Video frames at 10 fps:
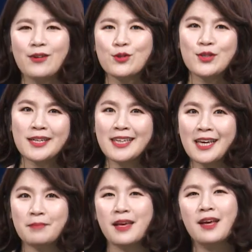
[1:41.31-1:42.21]

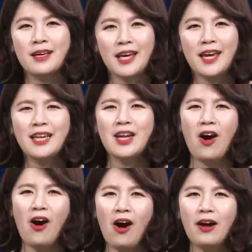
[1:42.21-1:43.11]
선생님, in,
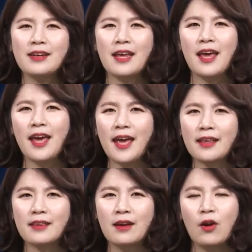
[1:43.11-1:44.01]
on,
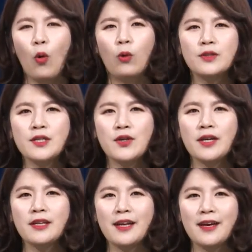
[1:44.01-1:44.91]
at 언제 써야
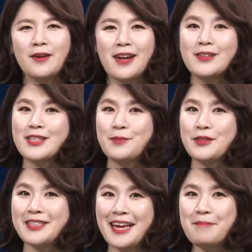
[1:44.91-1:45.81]
되나요? 라는
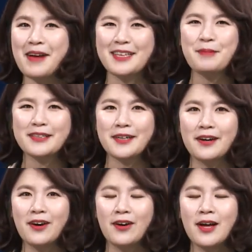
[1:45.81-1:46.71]
질문을 참 많이
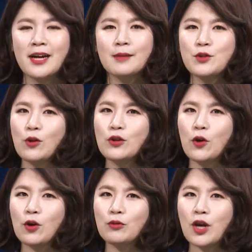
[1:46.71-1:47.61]
받아요. 그럼 저는
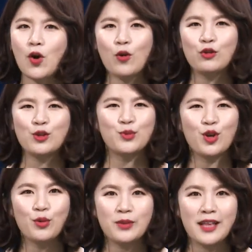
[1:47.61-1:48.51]
여러분께 거꾸로
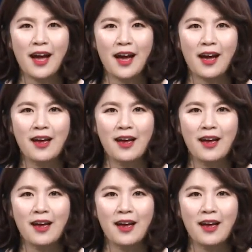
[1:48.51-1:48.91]
물어봅니다.